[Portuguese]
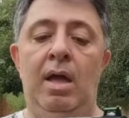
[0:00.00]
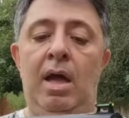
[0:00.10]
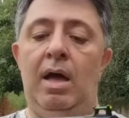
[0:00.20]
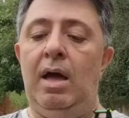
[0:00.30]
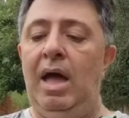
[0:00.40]

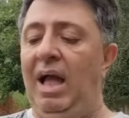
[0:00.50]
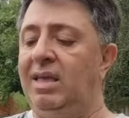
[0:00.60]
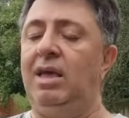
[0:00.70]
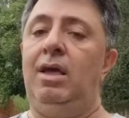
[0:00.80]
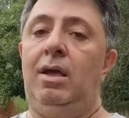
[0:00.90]
Uh,
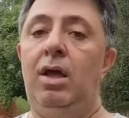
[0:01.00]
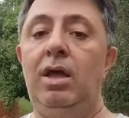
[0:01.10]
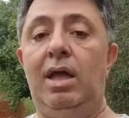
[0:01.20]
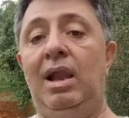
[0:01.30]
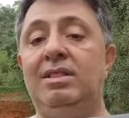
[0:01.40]
aqui,
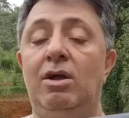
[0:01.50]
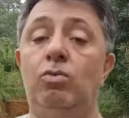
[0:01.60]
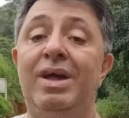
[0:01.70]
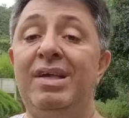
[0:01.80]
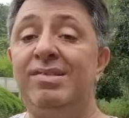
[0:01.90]
ela tem
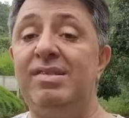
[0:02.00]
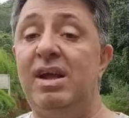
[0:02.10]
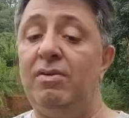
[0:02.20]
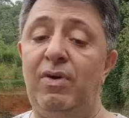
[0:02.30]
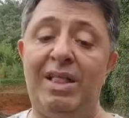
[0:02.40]
um
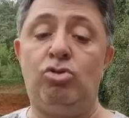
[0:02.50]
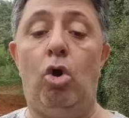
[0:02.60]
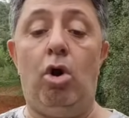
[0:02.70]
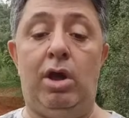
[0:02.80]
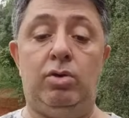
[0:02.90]

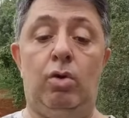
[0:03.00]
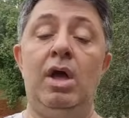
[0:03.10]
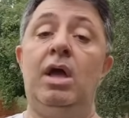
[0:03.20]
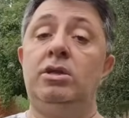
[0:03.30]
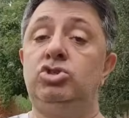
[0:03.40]
reservatório
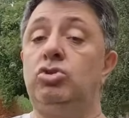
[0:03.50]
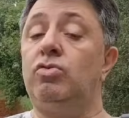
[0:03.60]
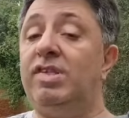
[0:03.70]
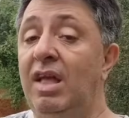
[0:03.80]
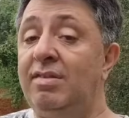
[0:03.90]
de
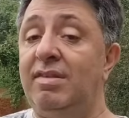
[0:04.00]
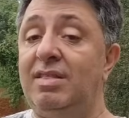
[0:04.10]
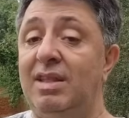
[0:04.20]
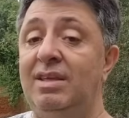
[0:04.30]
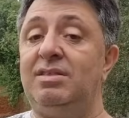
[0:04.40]

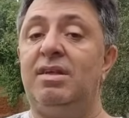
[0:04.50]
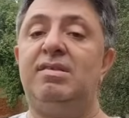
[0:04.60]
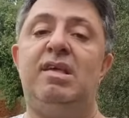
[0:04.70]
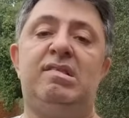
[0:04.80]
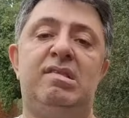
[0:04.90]
230
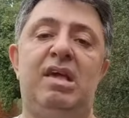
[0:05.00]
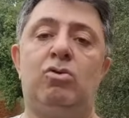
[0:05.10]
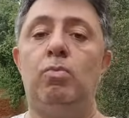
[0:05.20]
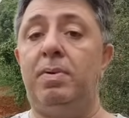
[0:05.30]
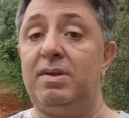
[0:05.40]

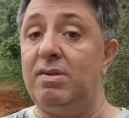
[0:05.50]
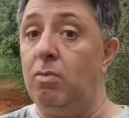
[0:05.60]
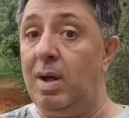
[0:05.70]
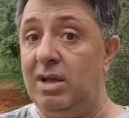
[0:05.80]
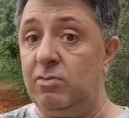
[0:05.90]
cc com
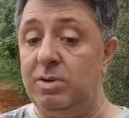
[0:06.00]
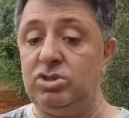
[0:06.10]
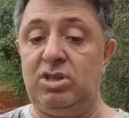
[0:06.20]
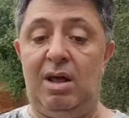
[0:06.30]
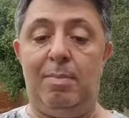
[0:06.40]
pressão máxima
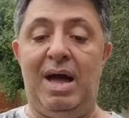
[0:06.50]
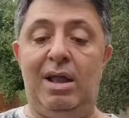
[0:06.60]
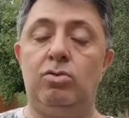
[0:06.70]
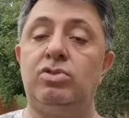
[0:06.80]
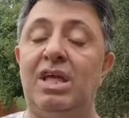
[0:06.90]
de
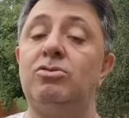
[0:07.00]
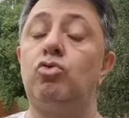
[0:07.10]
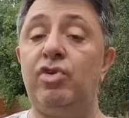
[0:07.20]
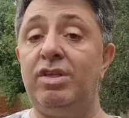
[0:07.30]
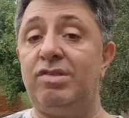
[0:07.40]
trabalho de
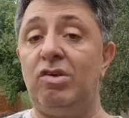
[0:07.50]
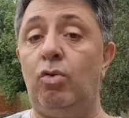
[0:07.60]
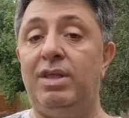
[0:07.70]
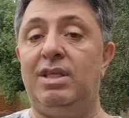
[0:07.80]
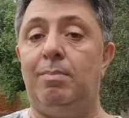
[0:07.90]

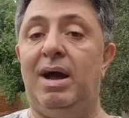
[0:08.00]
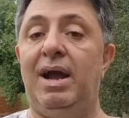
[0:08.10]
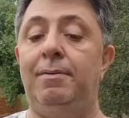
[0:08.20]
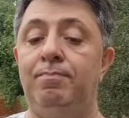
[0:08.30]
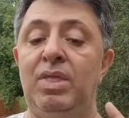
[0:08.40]
250
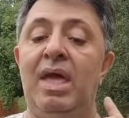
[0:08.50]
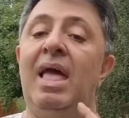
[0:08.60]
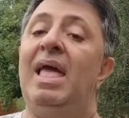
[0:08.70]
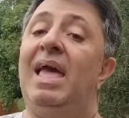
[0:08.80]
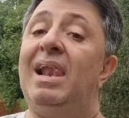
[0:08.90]
bar.
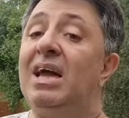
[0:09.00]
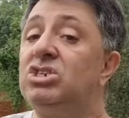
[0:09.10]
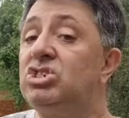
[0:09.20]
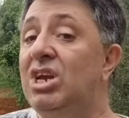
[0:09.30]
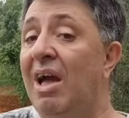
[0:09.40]
Ela
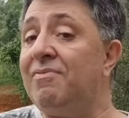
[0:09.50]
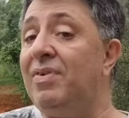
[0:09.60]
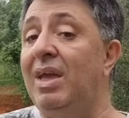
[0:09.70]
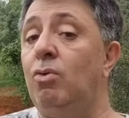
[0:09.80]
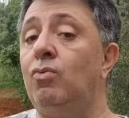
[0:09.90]
já
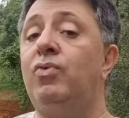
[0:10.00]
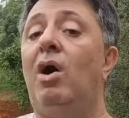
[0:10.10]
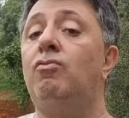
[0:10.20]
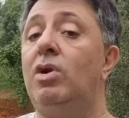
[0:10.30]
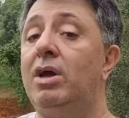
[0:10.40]
vem com
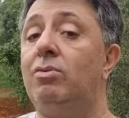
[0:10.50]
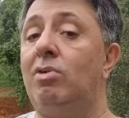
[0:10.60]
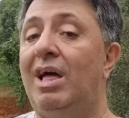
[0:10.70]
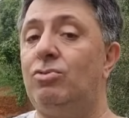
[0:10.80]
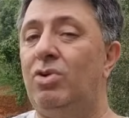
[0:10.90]
válvula
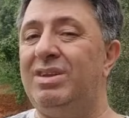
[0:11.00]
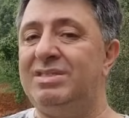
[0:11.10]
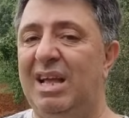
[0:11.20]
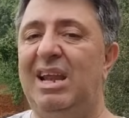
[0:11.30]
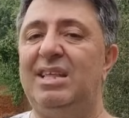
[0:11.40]
reguladora
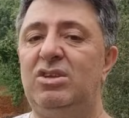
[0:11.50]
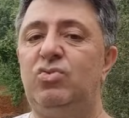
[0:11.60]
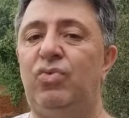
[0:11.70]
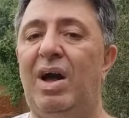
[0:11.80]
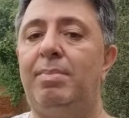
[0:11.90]
instalada
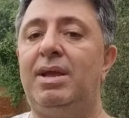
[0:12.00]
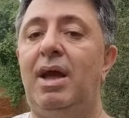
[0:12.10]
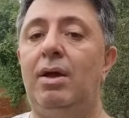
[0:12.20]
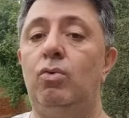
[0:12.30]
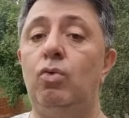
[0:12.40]
de
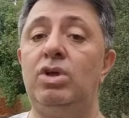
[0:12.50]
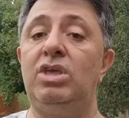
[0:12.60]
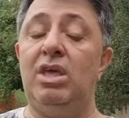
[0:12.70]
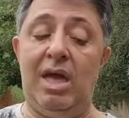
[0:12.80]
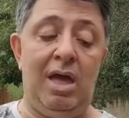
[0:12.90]
fábrica, o
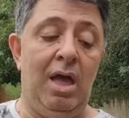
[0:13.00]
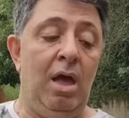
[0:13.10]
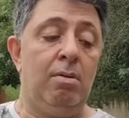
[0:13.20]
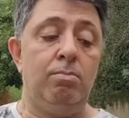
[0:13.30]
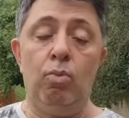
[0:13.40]
que é
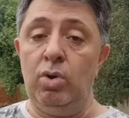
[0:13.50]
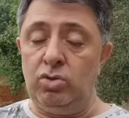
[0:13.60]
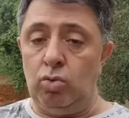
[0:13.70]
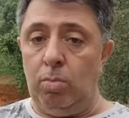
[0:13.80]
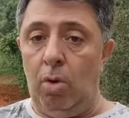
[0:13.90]

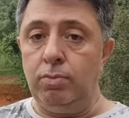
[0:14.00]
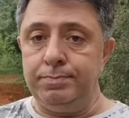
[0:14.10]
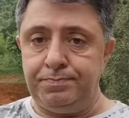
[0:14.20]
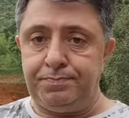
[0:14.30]
muito bom.